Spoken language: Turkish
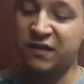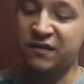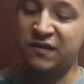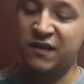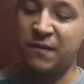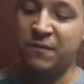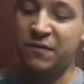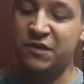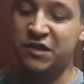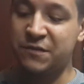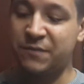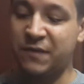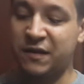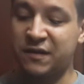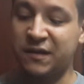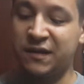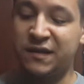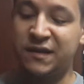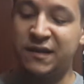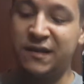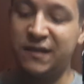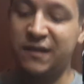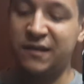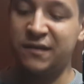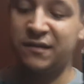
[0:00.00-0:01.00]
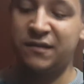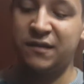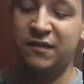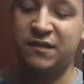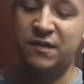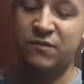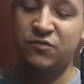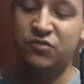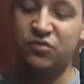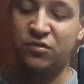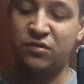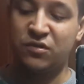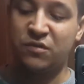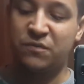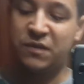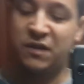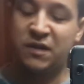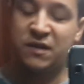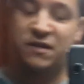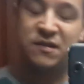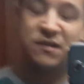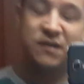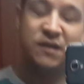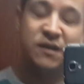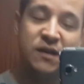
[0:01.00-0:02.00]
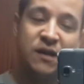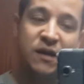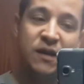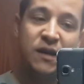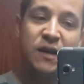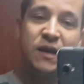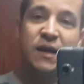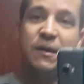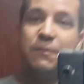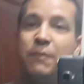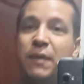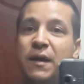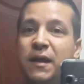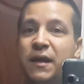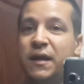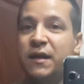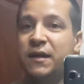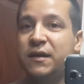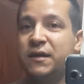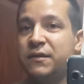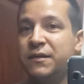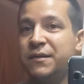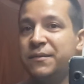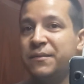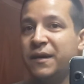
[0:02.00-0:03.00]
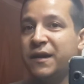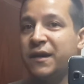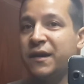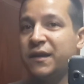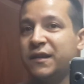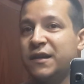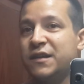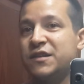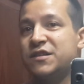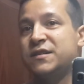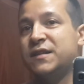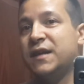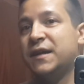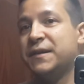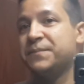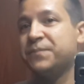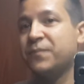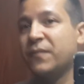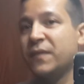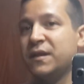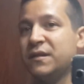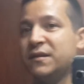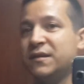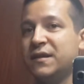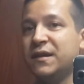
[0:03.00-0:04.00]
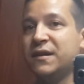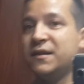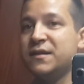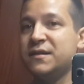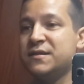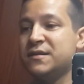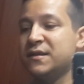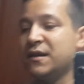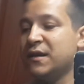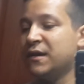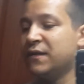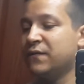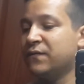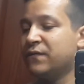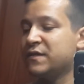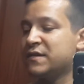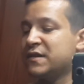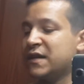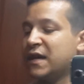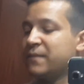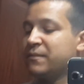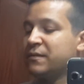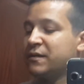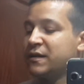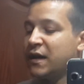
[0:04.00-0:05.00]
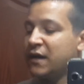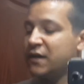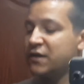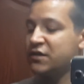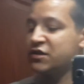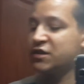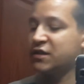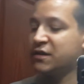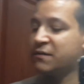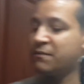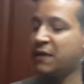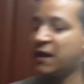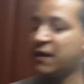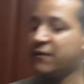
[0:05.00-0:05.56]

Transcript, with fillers: likit demeyeceğim ama 2 likit diyeceğim. Çünkü birisi banana cream arkadaşlar. Diğer ise invisible karışık